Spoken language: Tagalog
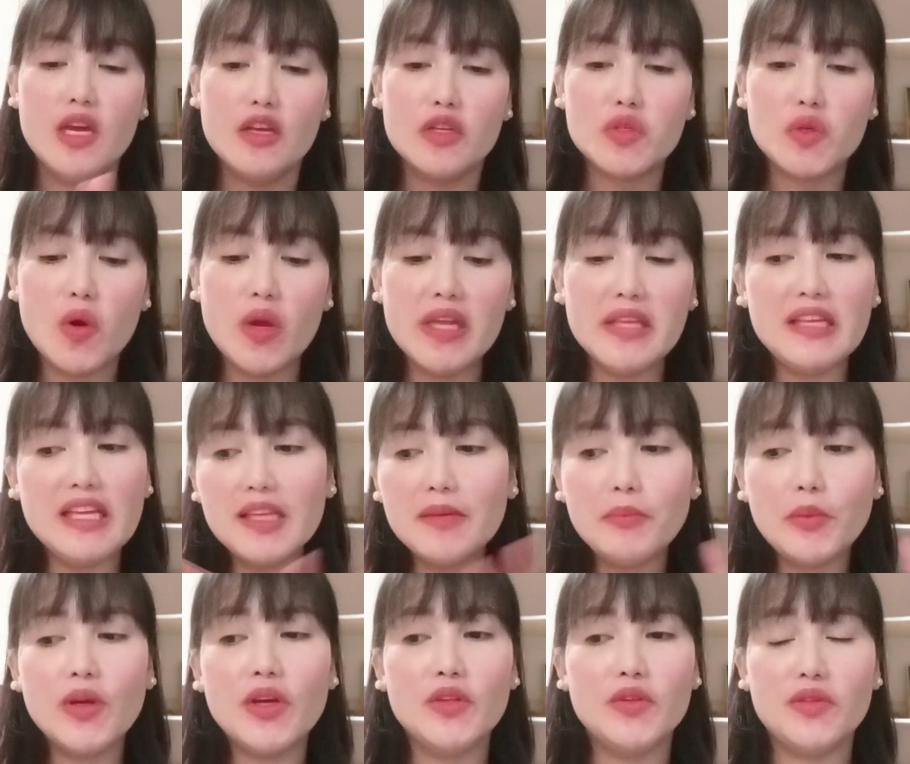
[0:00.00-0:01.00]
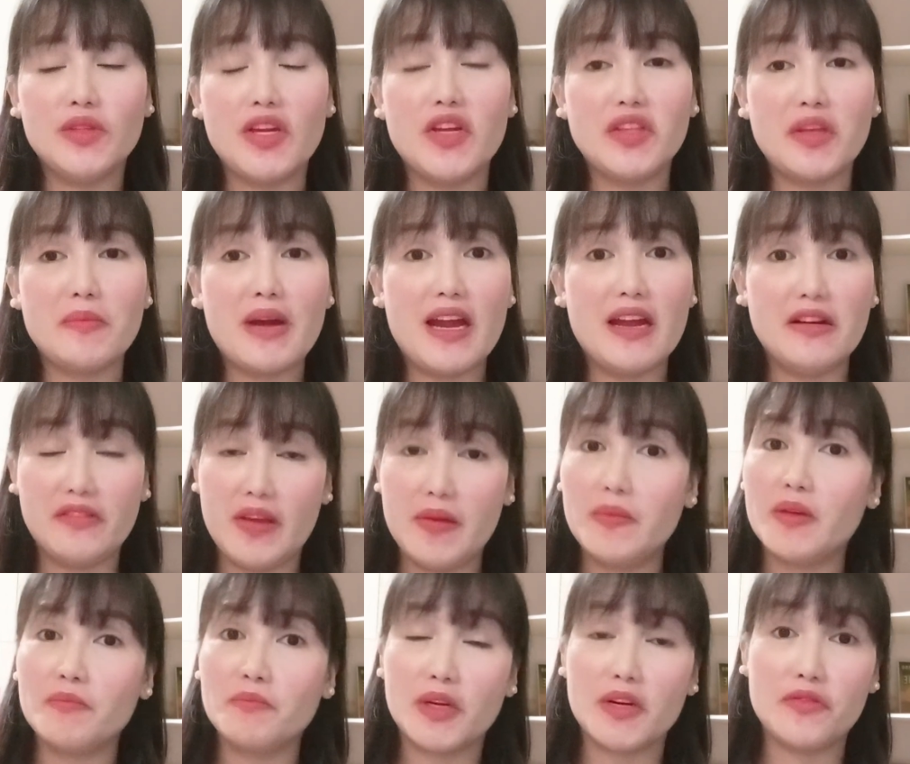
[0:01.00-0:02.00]
So, hindi na po ganun ngayon ang mga
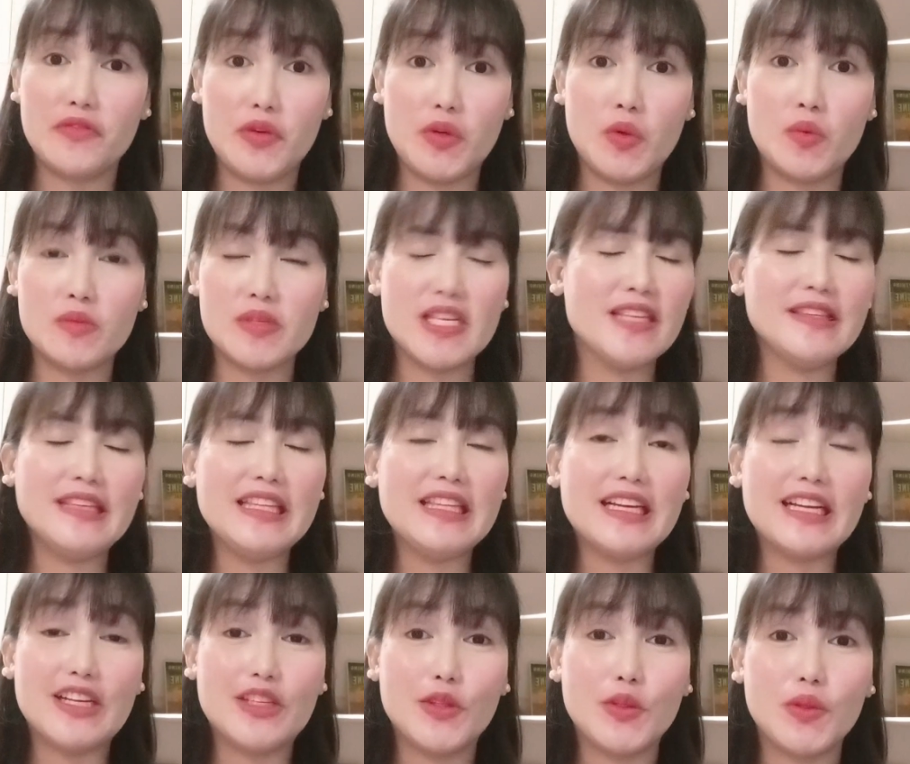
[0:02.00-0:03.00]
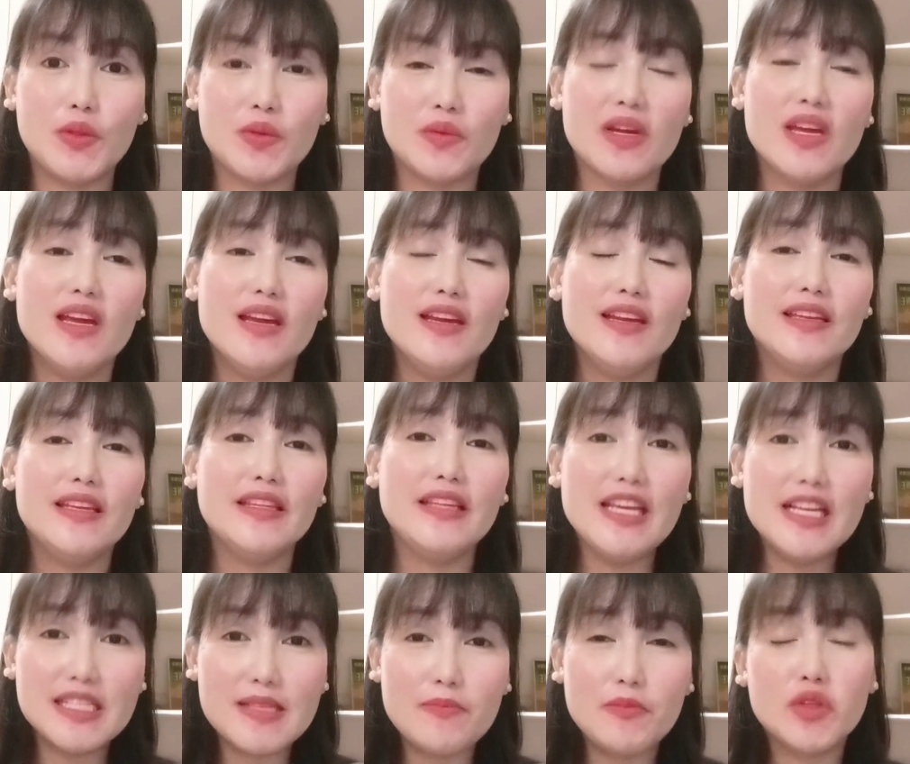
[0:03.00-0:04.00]
Arabian perfumes. Hindi na ganun yung
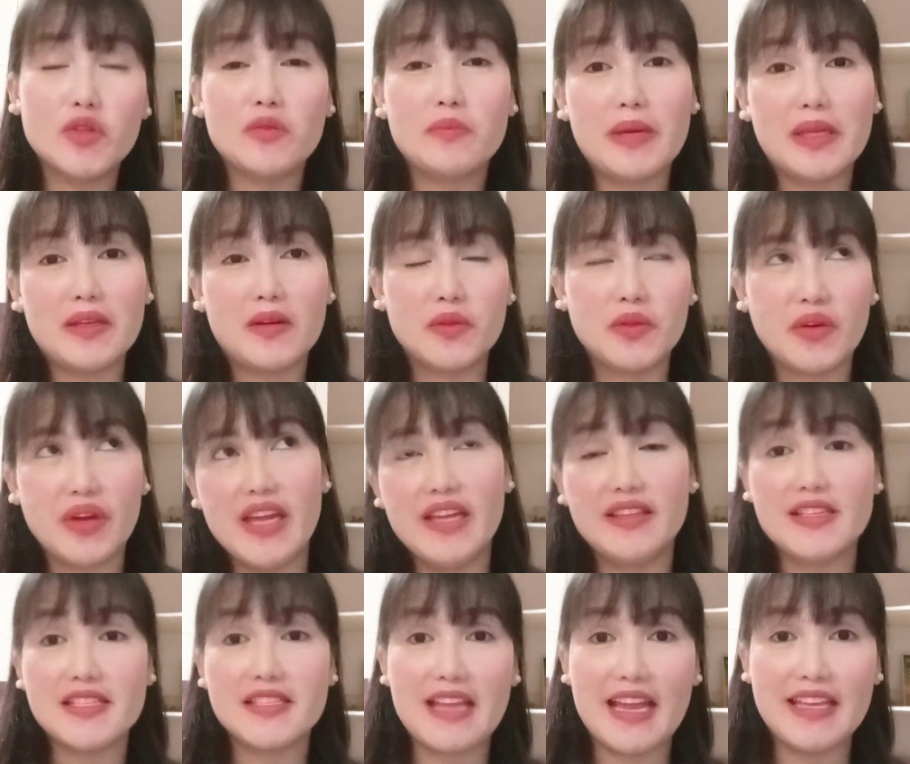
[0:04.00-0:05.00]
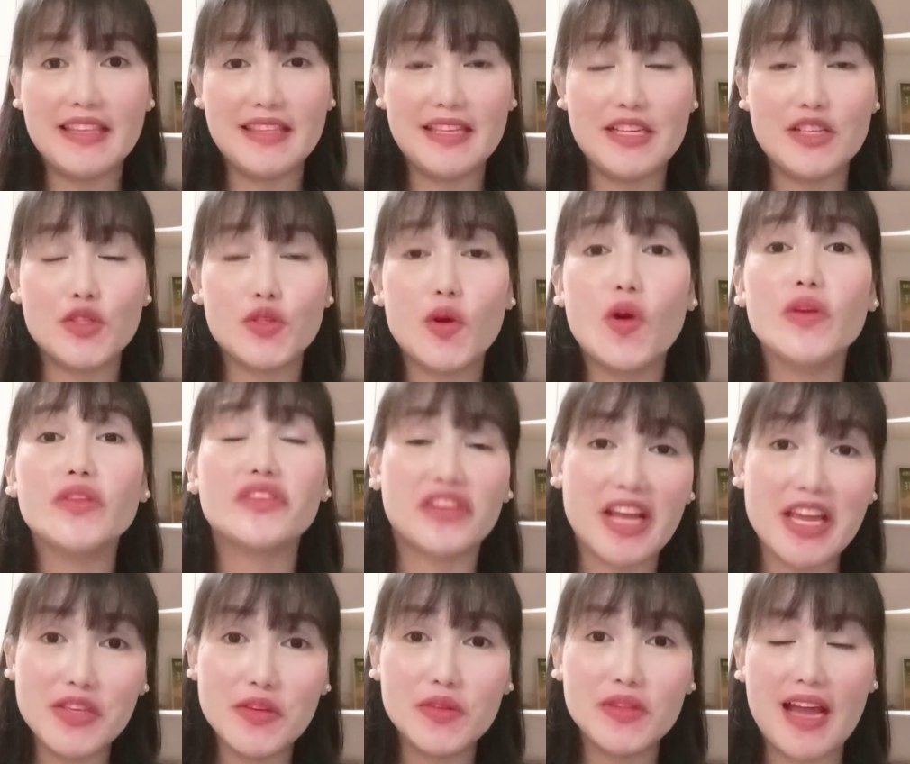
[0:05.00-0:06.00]
iniisip nyo nung panahon ng 80s, 90s. So,
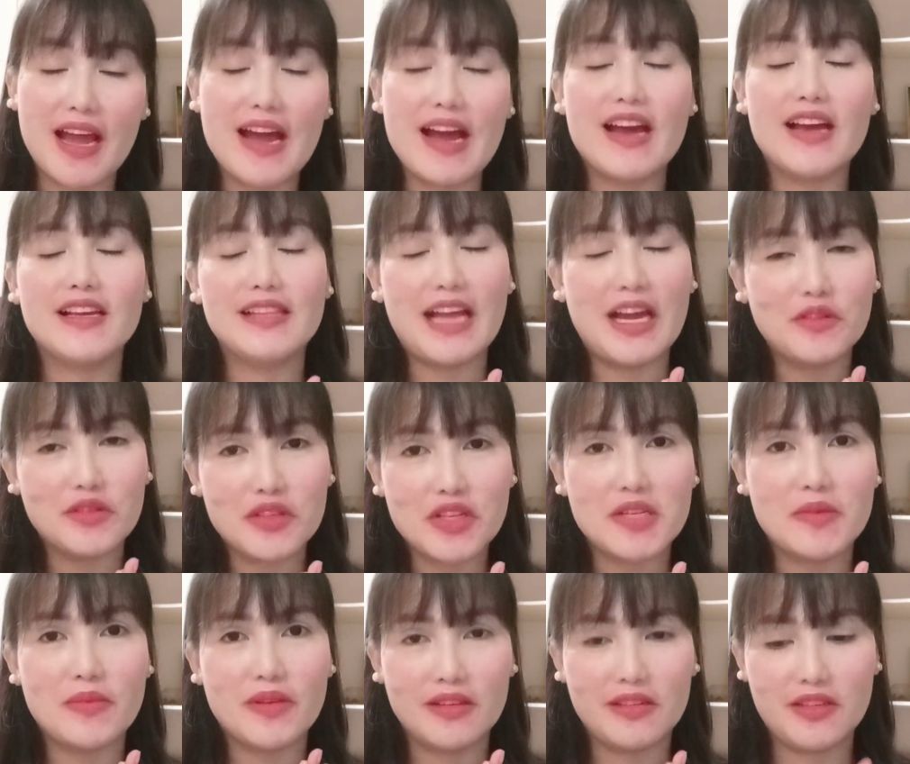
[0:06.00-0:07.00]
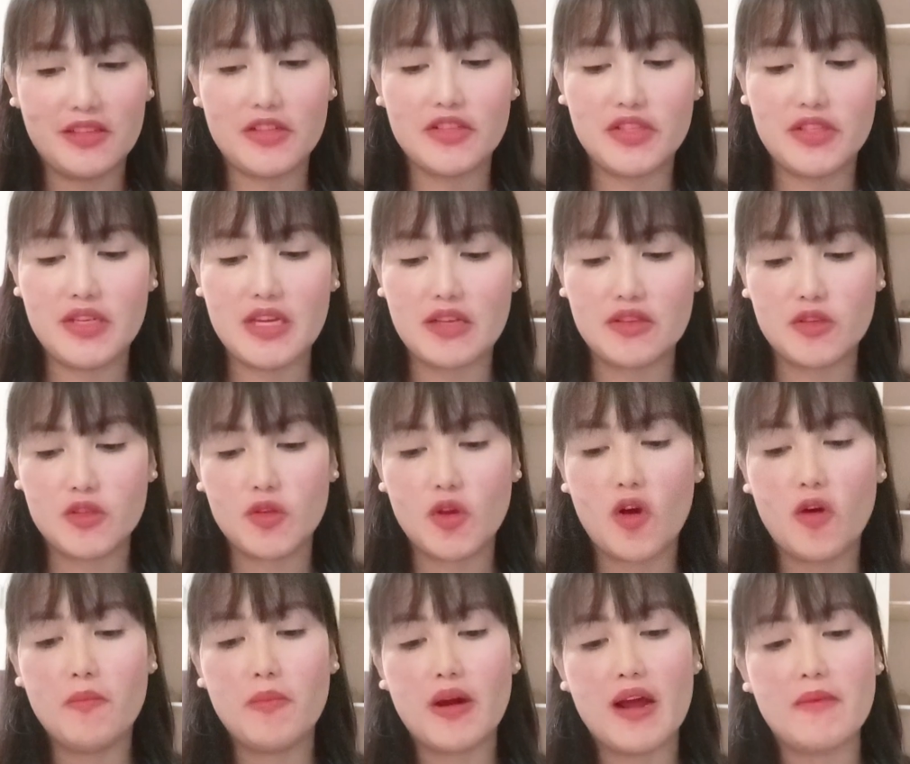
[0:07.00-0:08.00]
try nyo na, lalo na sa mga girls dyan.
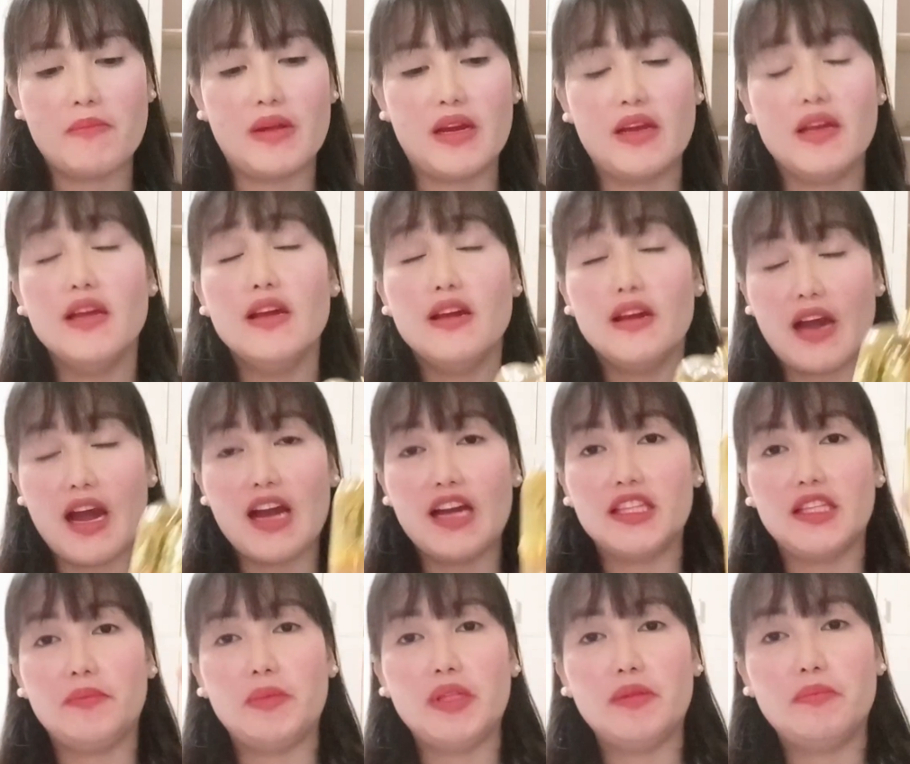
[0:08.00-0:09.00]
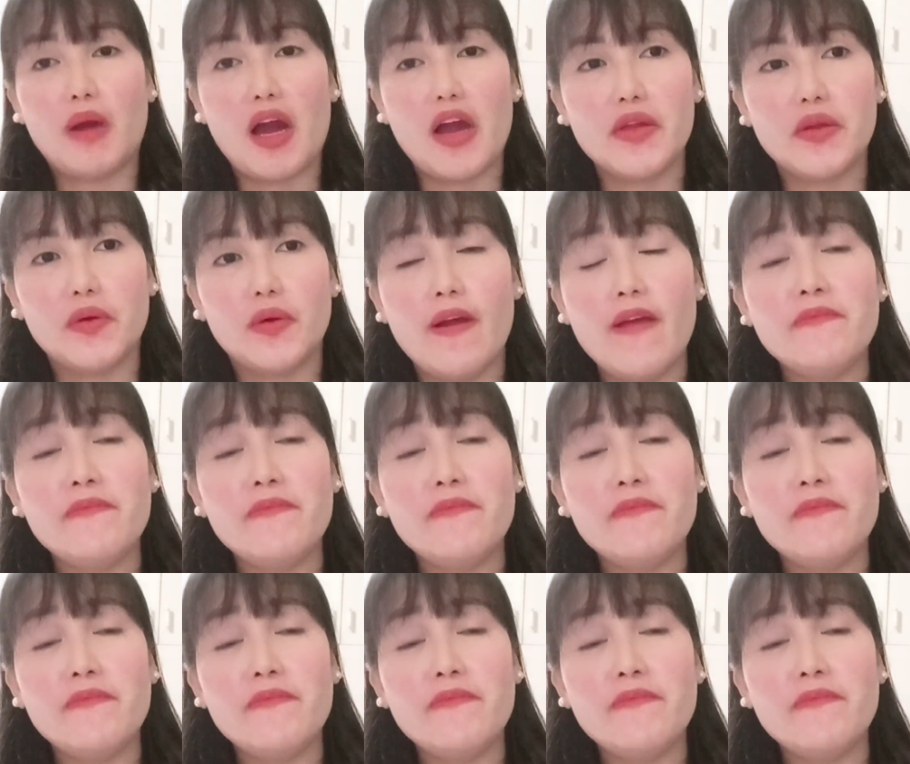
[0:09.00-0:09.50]
Sobrang makakatipid pa kayo.